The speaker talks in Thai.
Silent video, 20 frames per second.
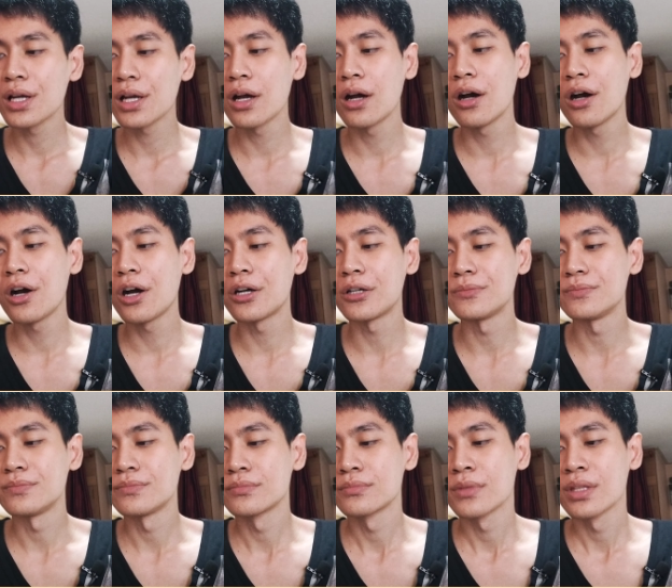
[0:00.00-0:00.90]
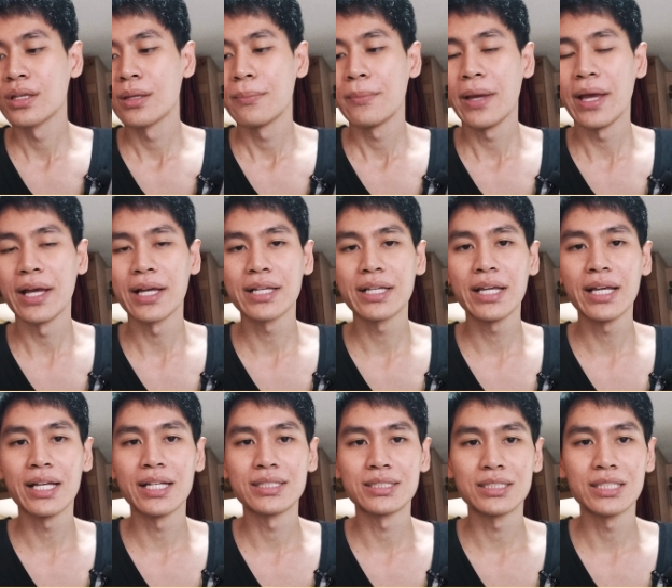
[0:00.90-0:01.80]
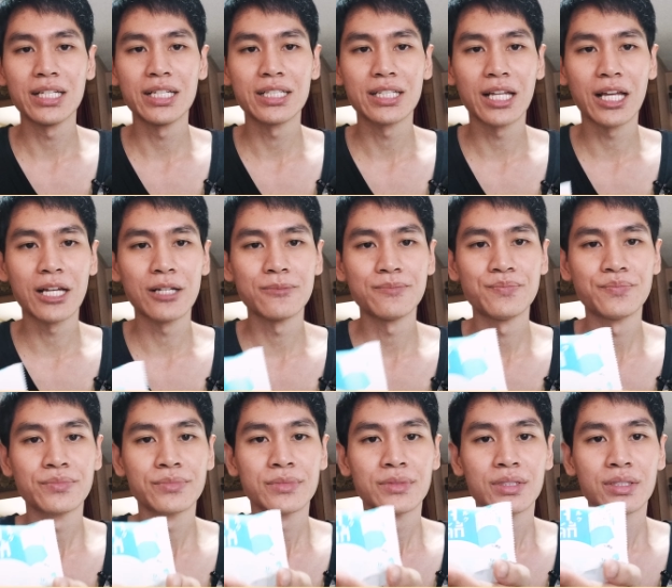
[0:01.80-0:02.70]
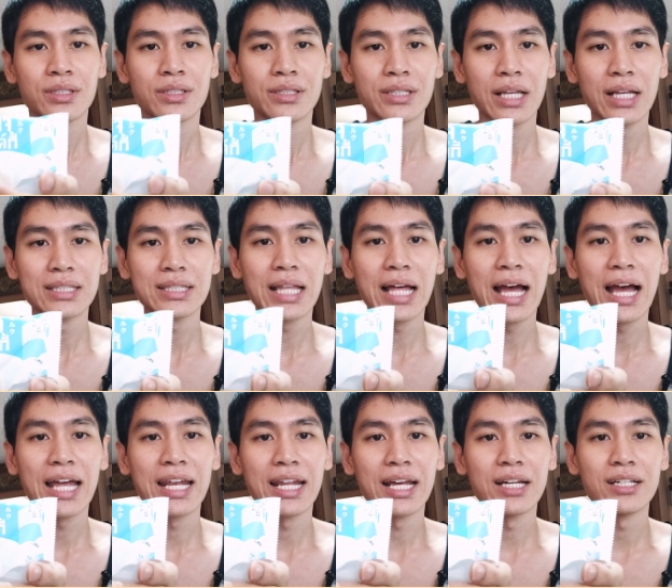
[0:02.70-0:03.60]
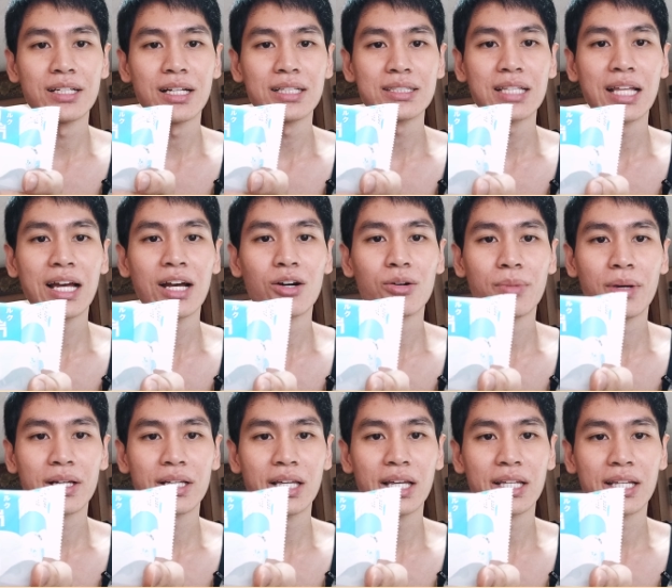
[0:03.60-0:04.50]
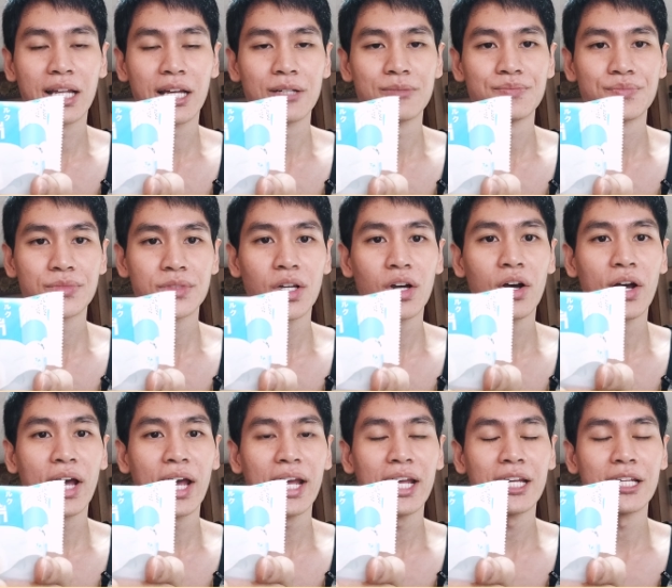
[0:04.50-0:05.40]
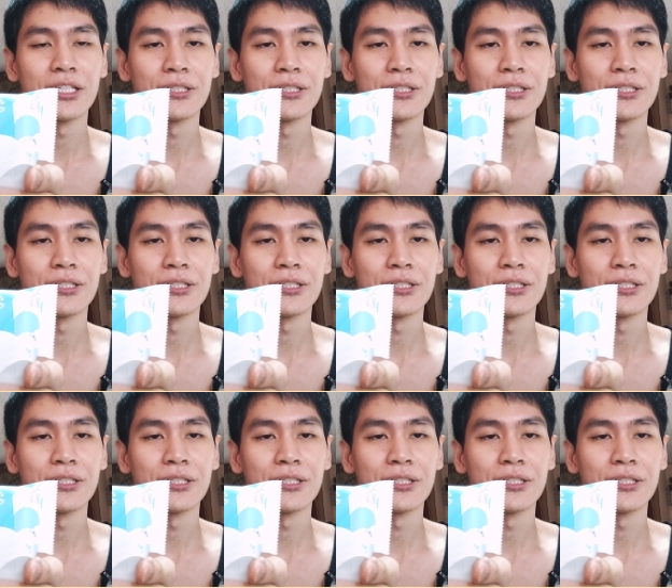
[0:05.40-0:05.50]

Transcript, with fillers: ก็แพ็กเกจจริงนะหน้าตานะหน้าตาของแพ็กเกจนะก็ให้